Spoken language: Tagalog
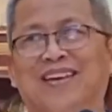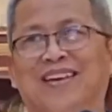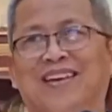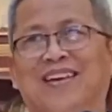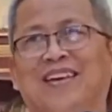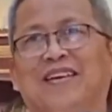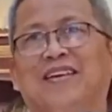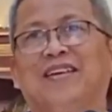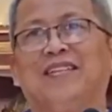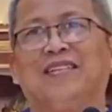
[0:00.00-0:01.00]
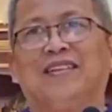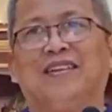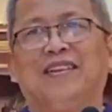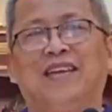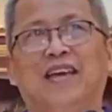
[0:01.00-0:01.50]
Magsigig tabi.
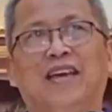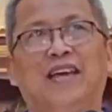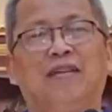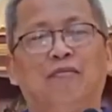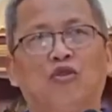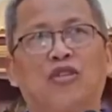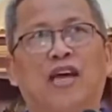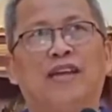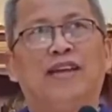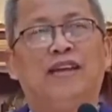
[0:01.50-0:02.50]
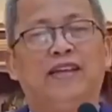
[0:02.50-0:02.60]
Ni ay buta din